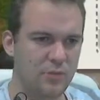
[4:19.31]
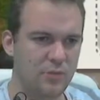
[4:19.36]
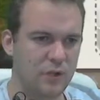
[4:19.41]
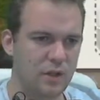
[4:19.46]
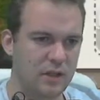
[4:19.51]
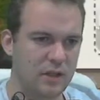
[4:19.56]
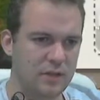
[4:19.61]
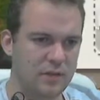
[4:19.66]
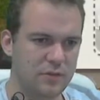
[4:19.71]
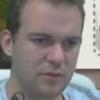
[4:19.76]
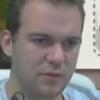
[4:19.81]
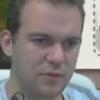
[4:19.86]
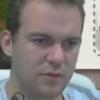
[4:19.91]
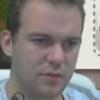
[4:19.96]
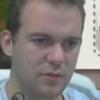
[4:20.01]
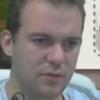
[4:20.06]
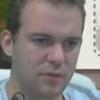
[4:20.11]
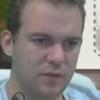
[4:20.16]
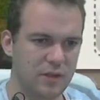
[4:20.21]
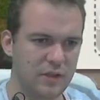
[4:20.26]
et puis le reste,
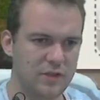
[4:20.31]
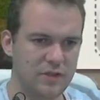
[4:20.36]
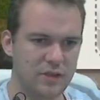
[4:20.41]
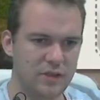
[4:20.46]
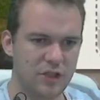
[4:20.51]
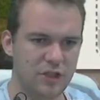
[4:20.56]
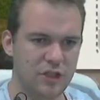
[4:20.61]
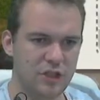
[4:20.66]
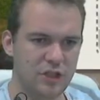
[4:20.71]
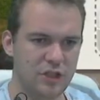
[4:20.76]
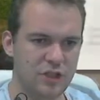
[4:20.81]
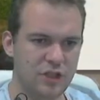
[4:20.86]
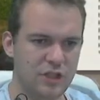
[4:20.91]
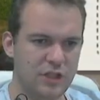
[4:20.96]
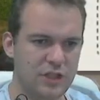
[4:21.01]
euh, on va laisser charger.